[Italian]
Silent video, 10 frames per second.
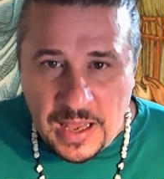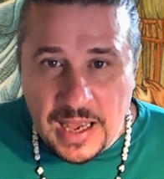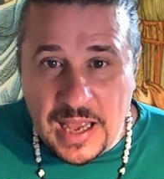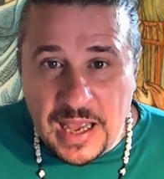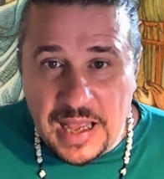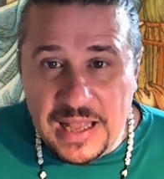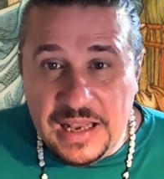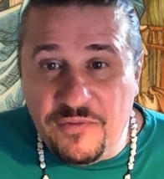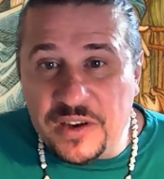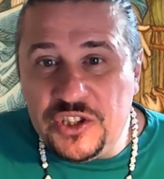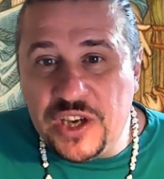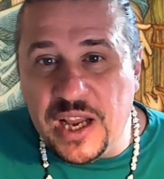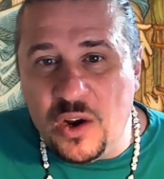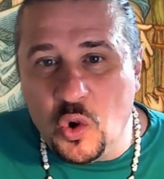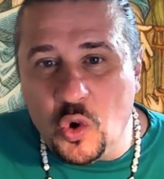eh, il
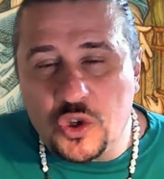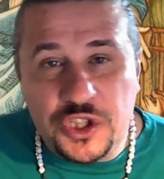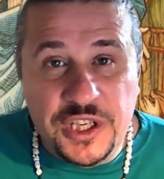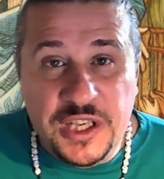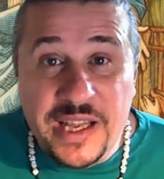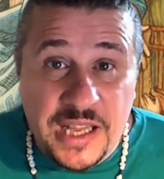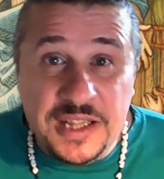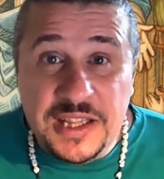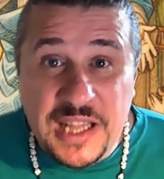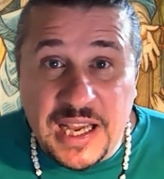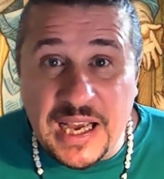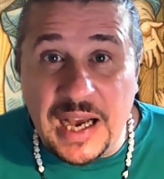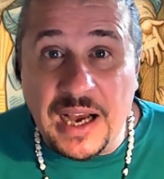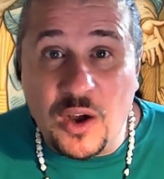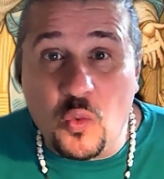Vangelo ci
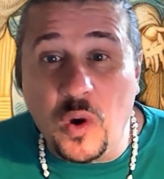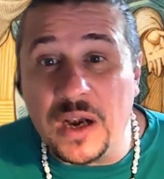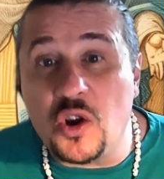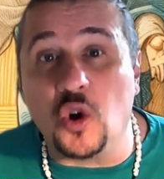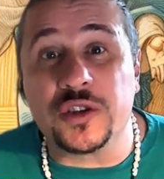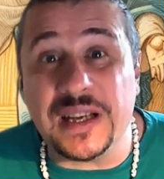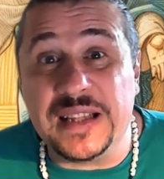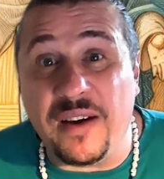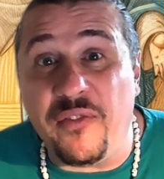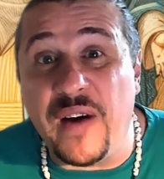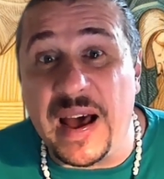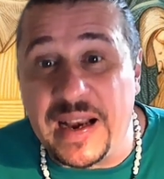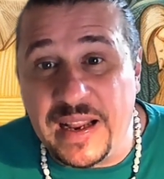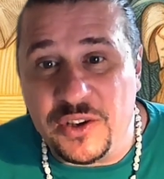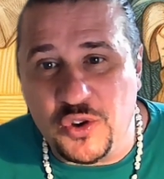indica qualcosa da
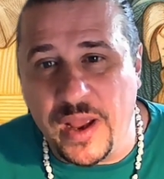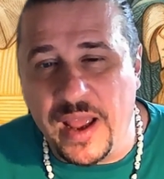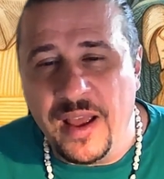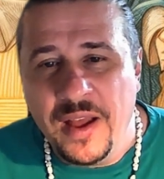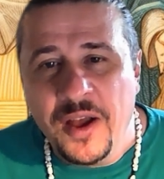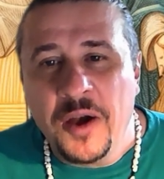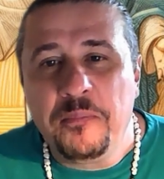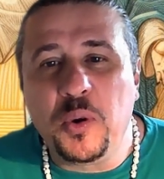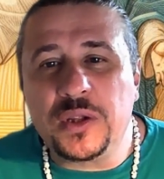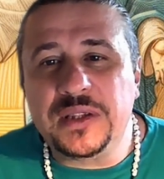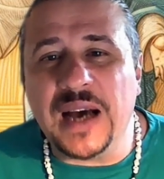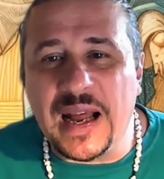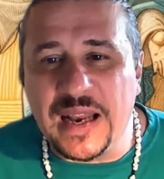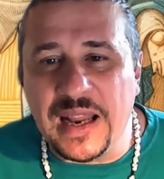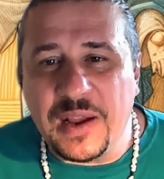fare, cioè
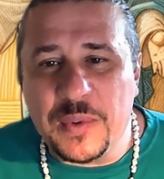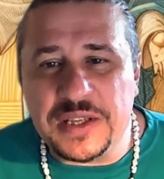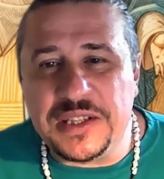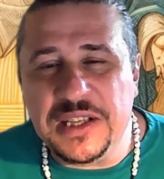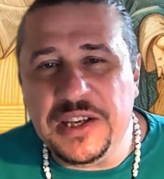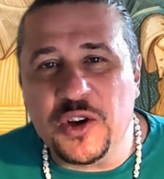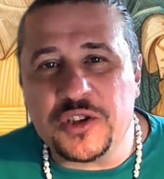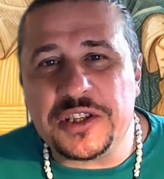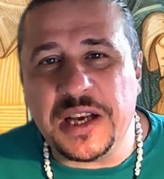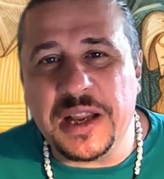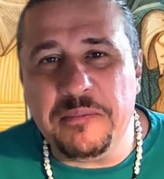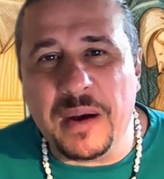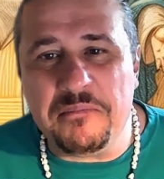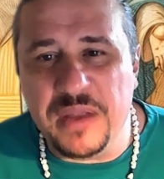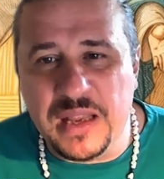portare questi nostri
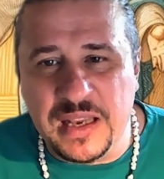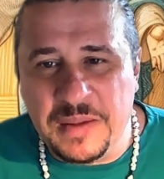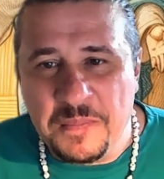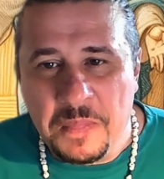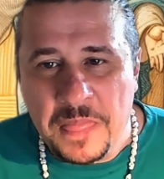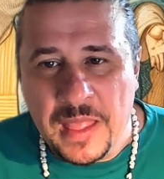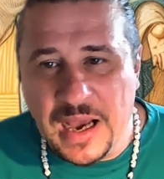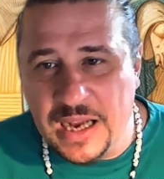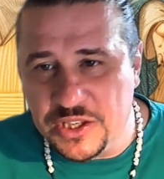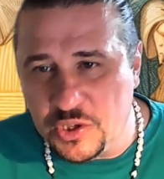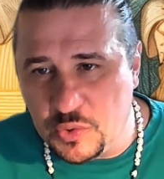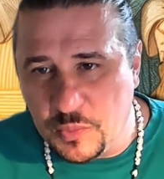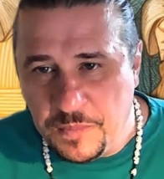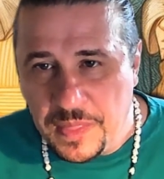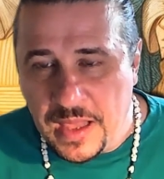bambini a Gesù.
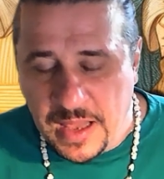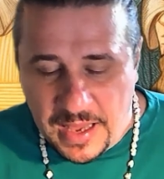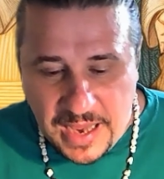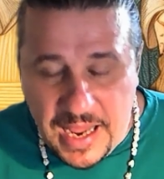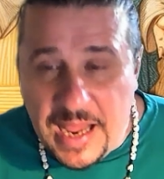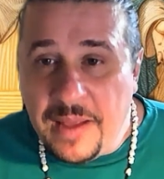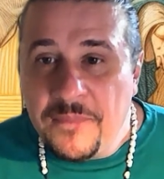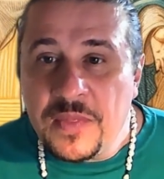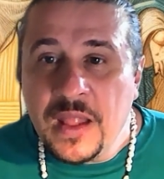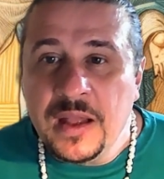E